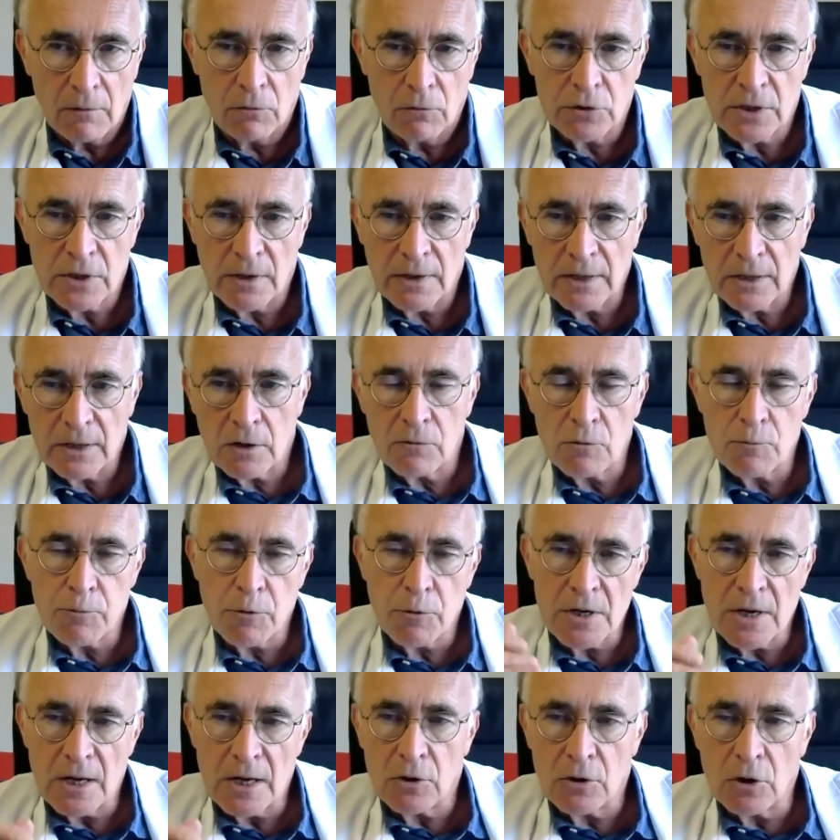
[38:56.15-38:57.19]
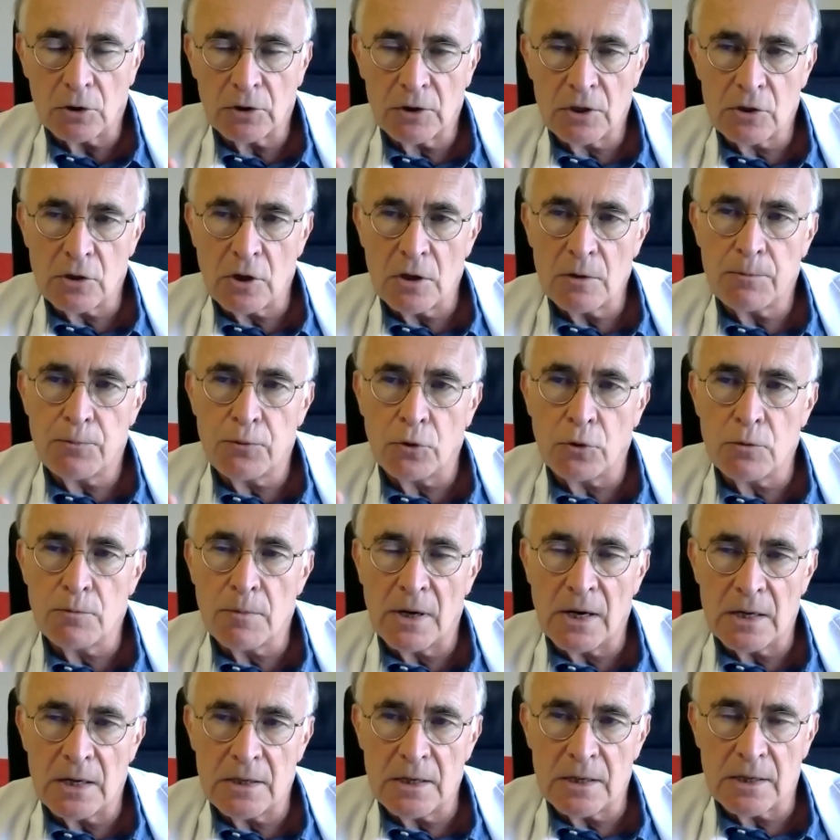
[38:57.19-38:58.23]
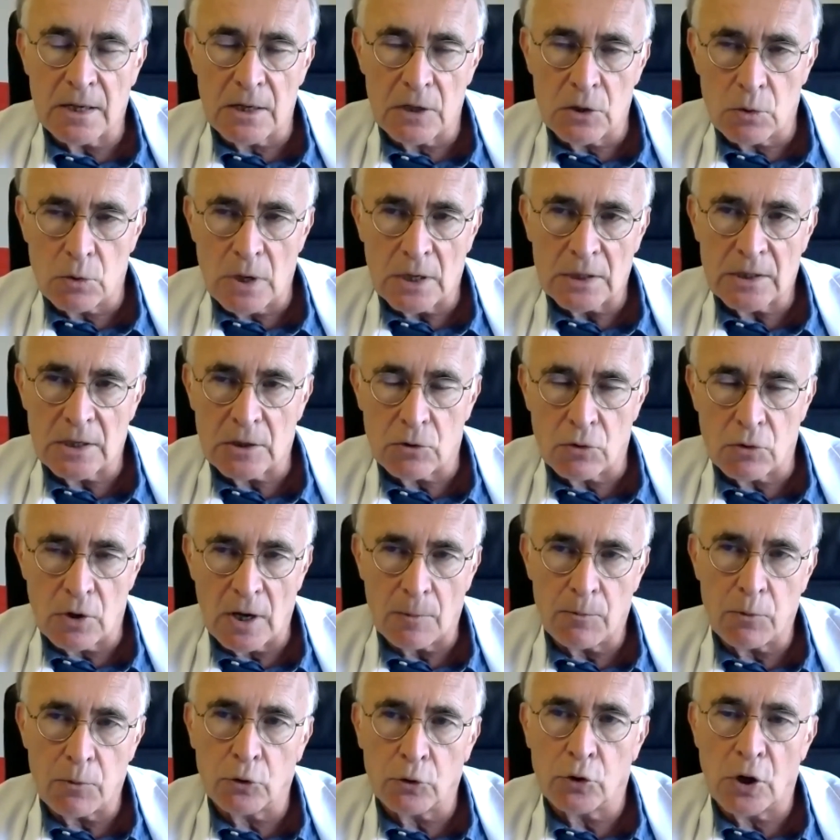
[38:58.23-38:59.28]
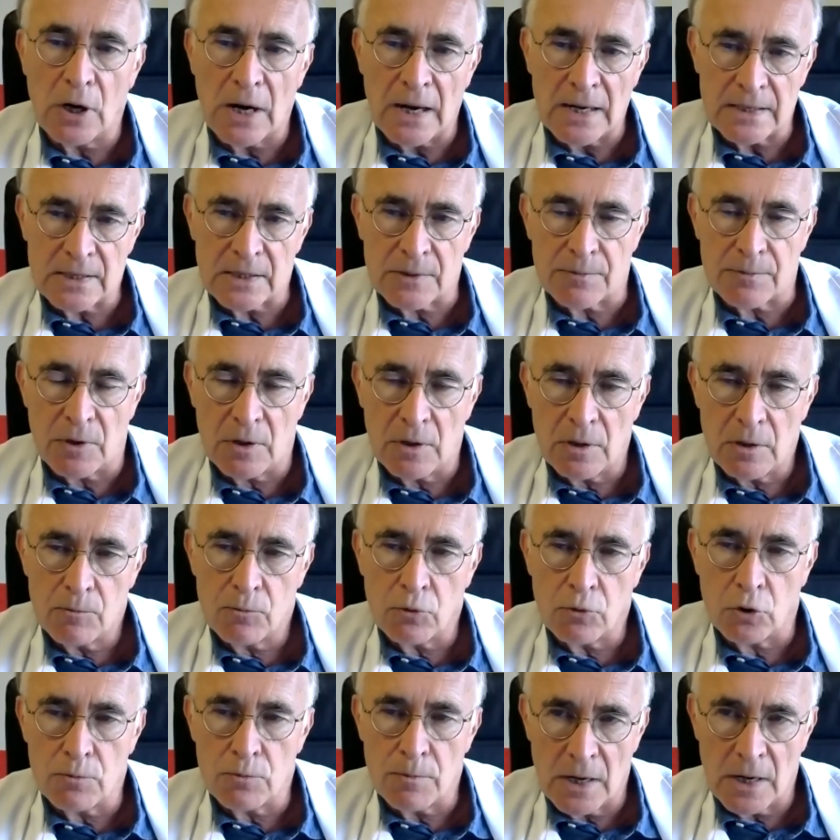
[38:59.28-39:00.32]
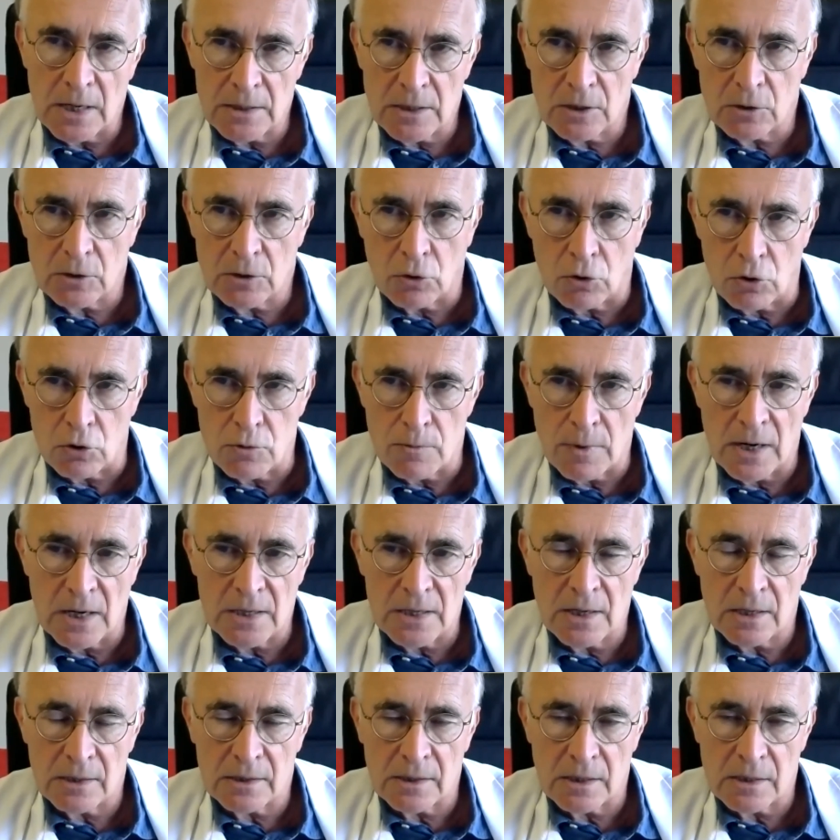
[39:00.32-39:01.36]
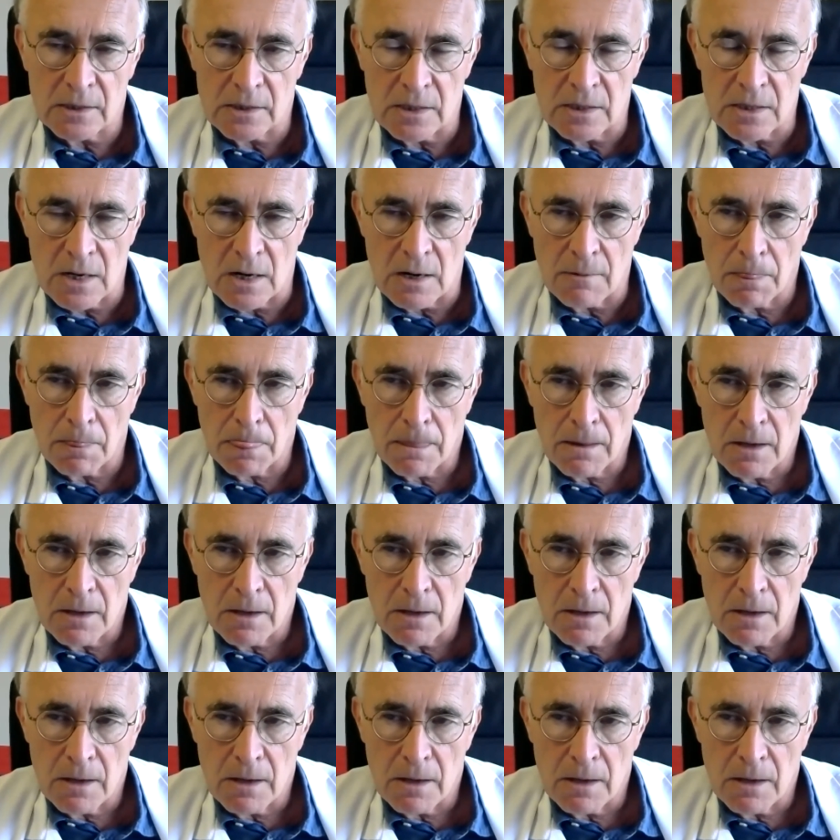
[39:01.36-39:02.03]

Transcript: Vous savez, quand vous prenez de la cortisone pour une maladie qui est non articulaire, pour de l'asthme, pour une maladie de Crohn, une maladie intestinale,